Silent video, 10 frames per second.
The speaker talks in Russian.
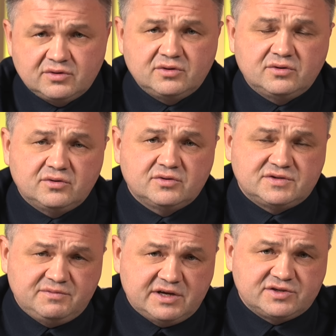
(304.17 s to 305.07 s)
э,
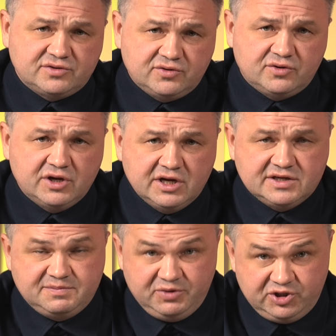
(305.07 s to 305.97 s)
связанную
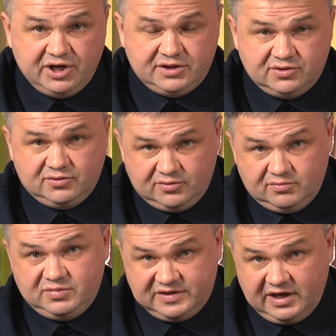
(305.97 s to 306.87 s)
с печатью
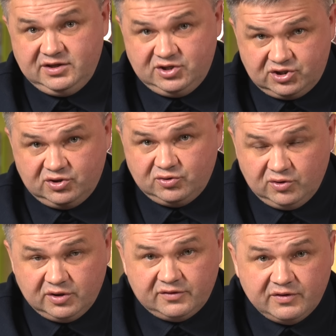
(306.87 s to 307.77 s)
бесконечных
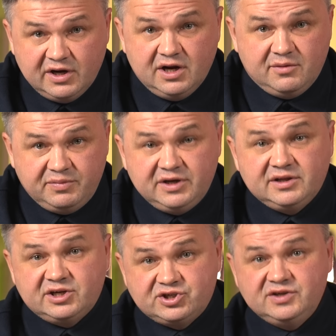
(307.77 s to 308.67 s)
долларов,
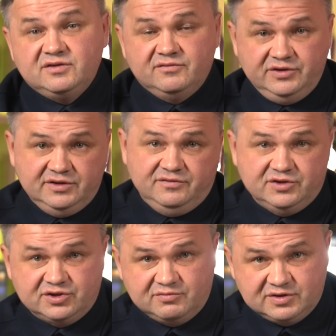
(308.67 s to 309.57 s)
переложить в
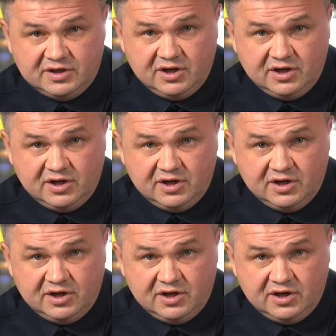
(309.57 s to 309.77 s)
недвижимость.